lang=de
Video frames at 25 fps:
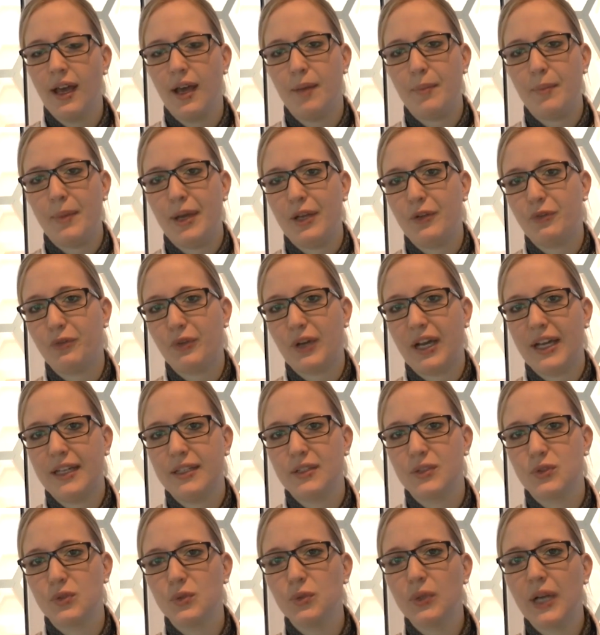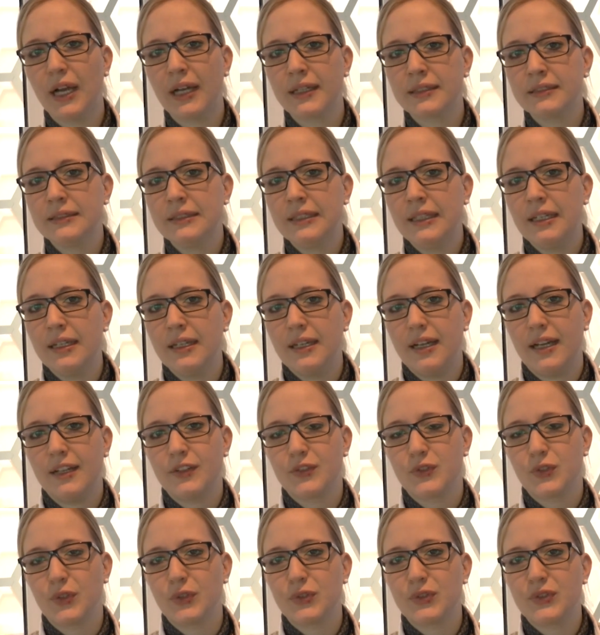haben einen mhm. freien Zugang.
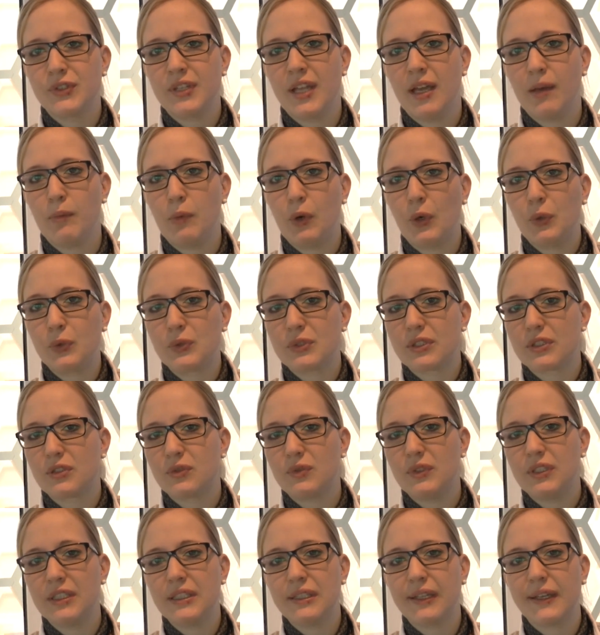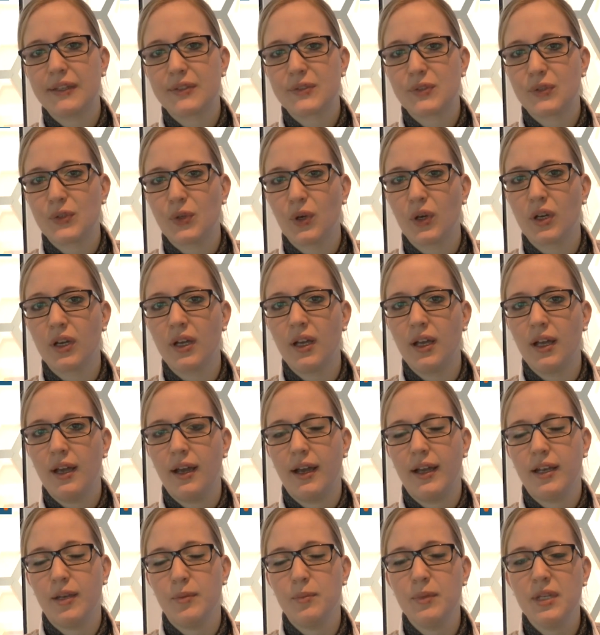Ansonsten haben auch unsere Suitengäste noch
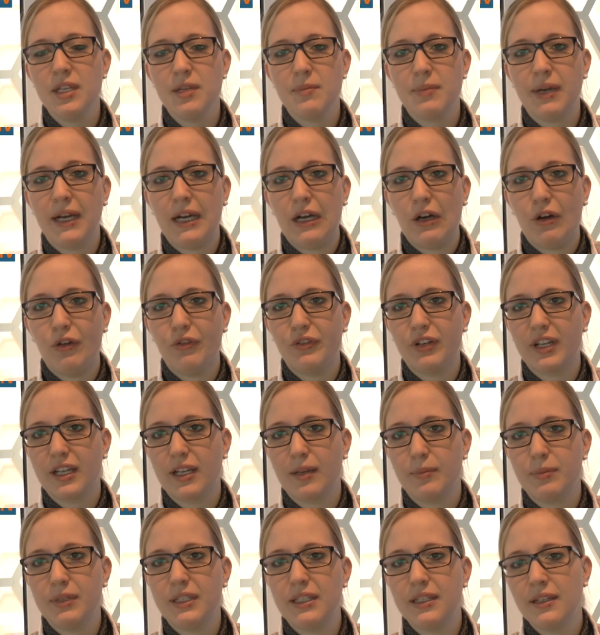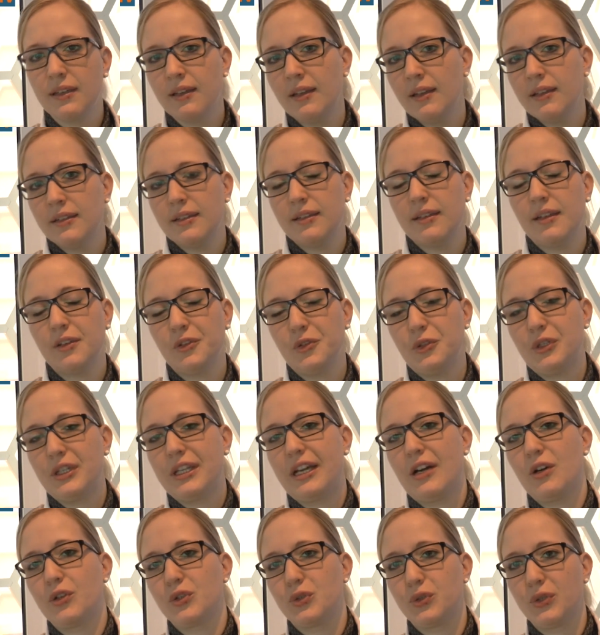eine Minibar auf der Kabine, die
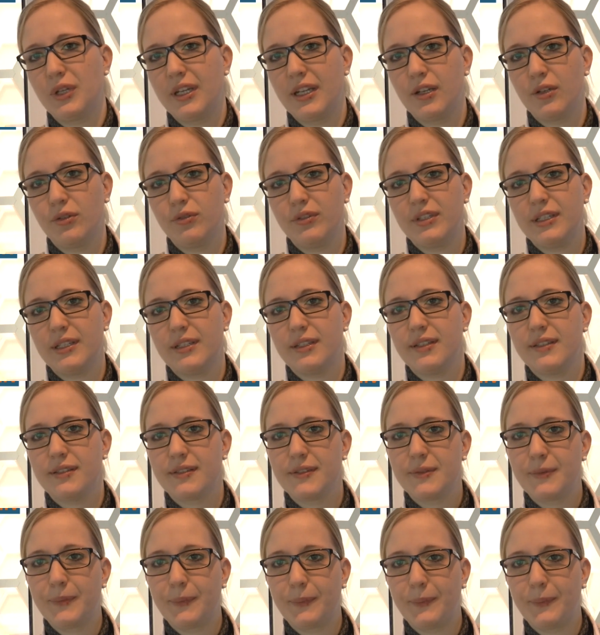natürlich auch schon inkludiert ist.